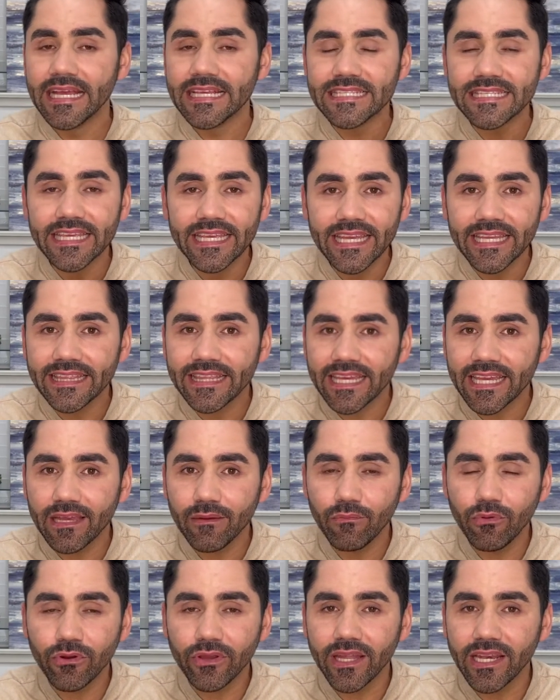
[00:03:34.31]
Siguiente
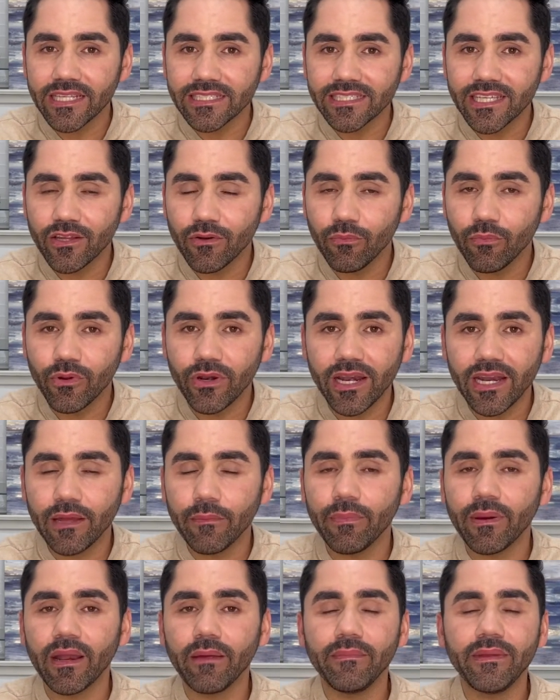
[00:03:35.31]
ejemplo que les quiero poner que
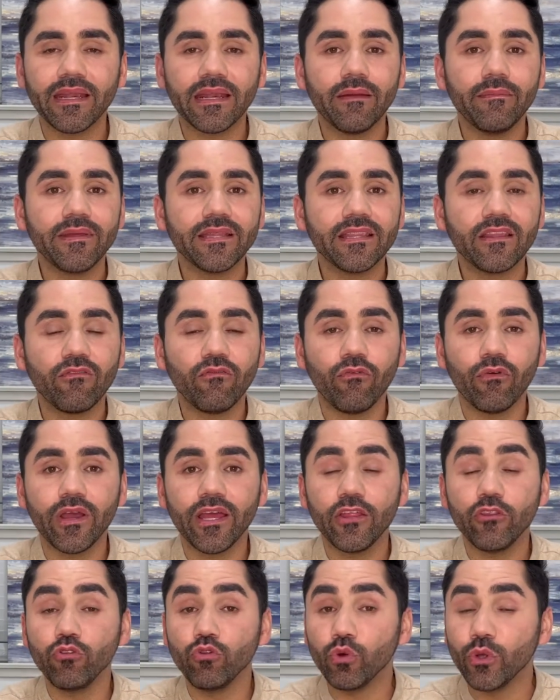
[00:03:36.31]
para mí realmente
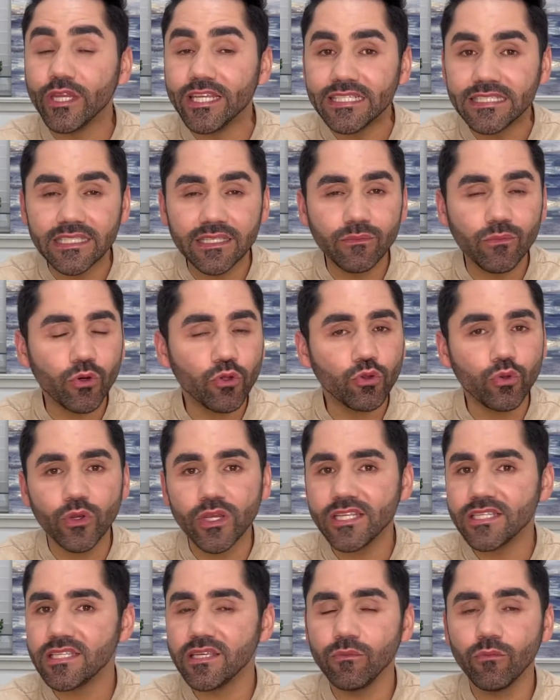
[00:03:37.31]
fue durísimo,
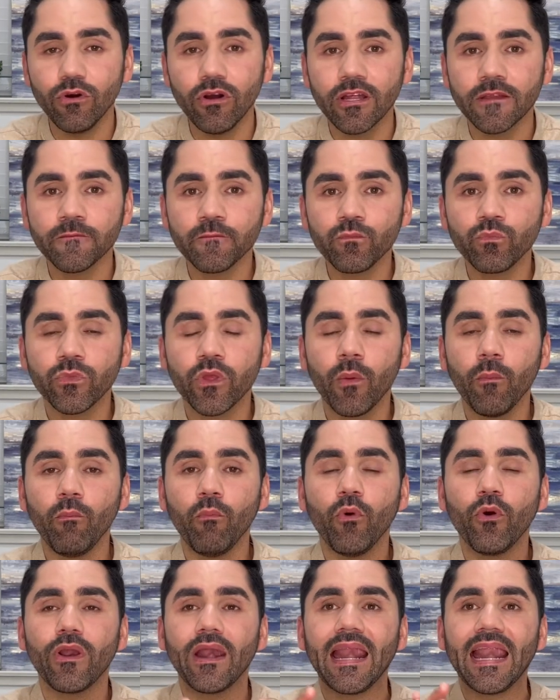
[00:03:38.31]
durísimo,
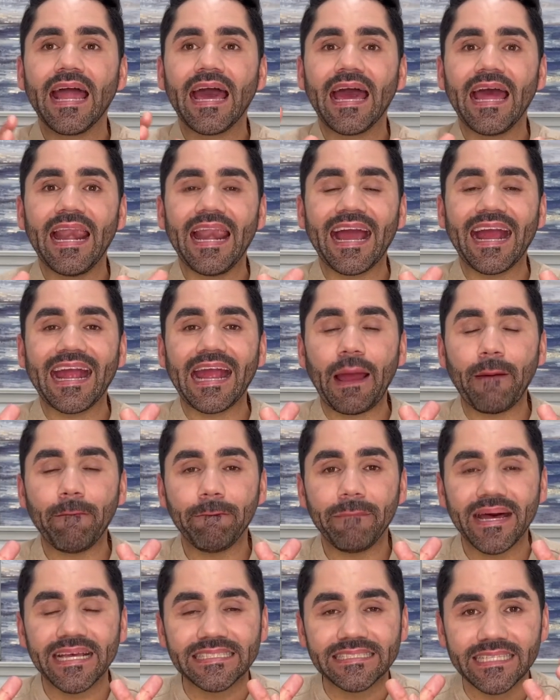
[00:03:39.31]
por la,
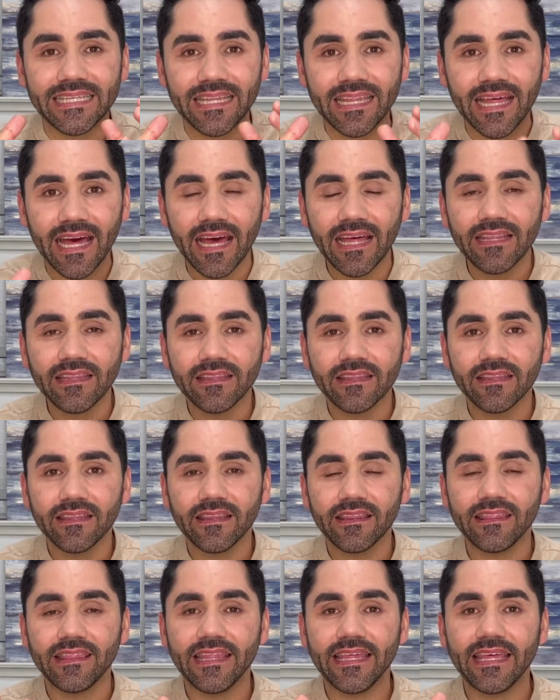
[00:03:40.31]
capacidad
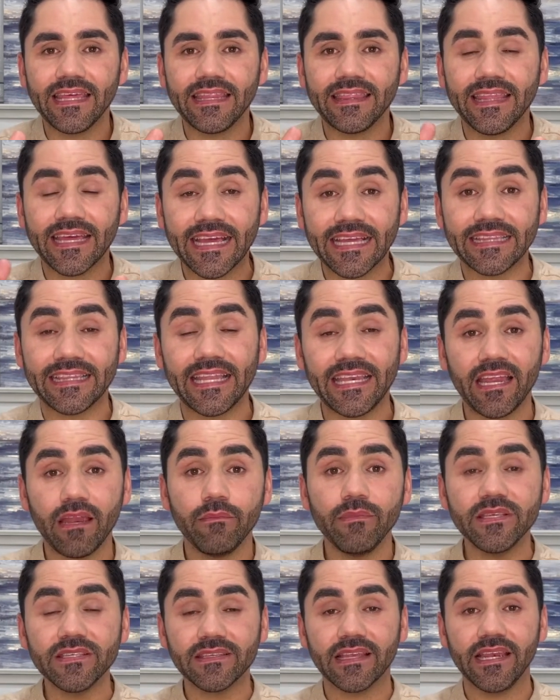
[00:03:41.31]
de, que tenían
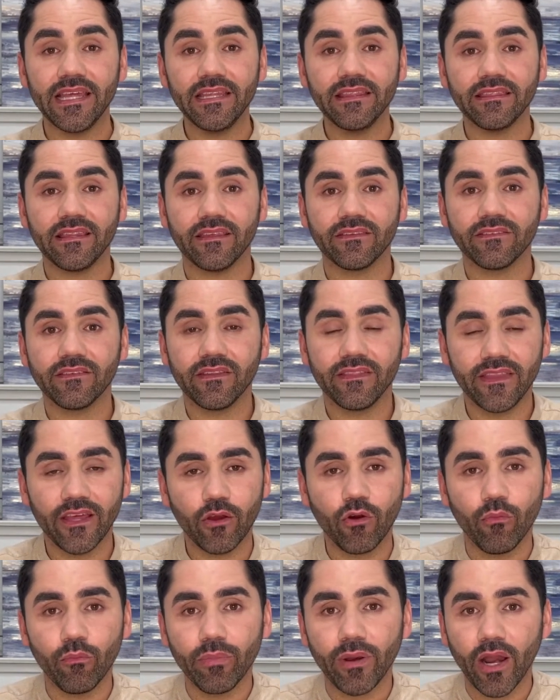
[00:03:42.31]
mis clientes de
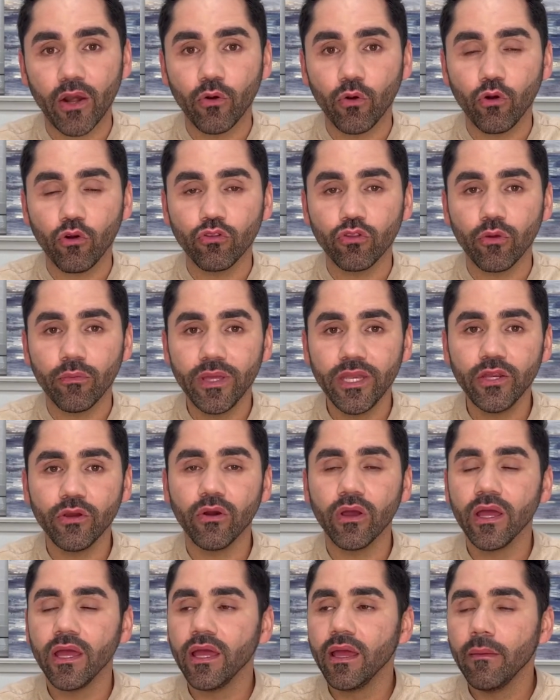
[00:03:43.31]
comprar un condominio.
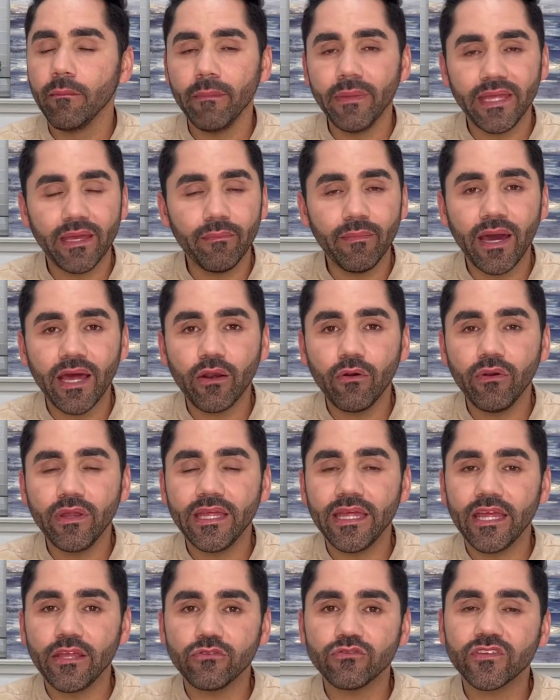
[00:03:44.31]
Me llamaron
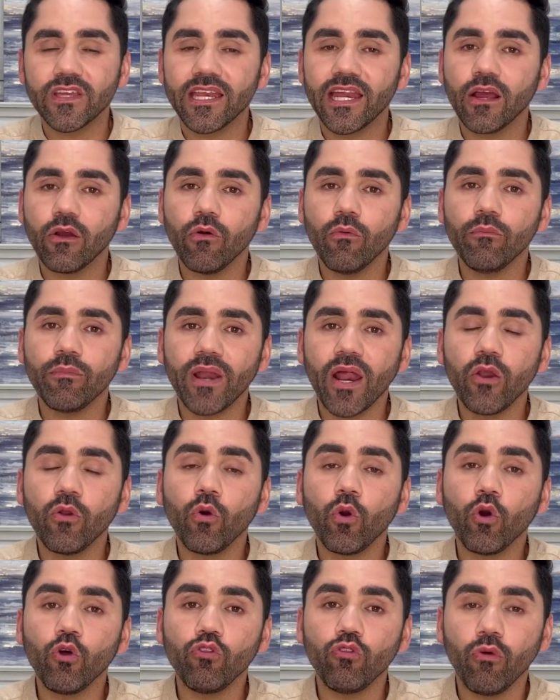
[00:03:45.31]
y ellos querían comprar
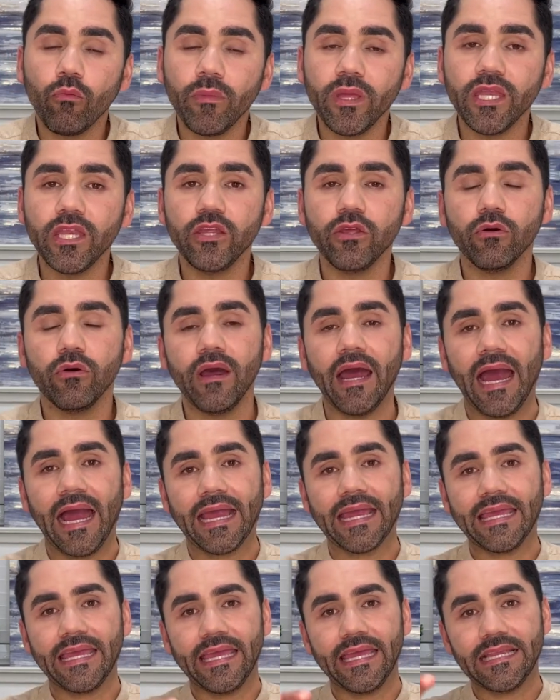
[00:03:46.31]
un condominio
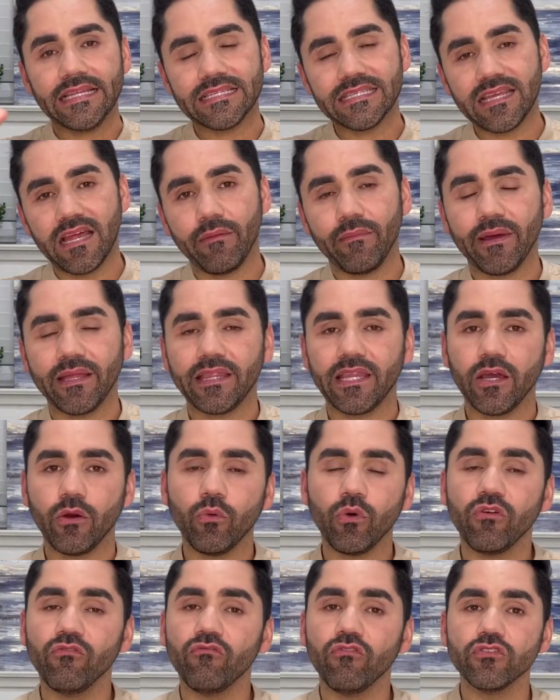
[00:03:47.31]
aquí en San Mateo
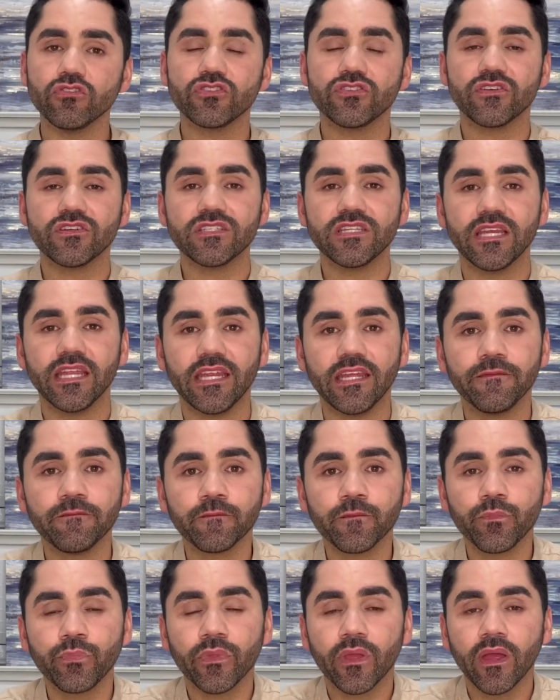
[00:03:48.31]
o en Foster City.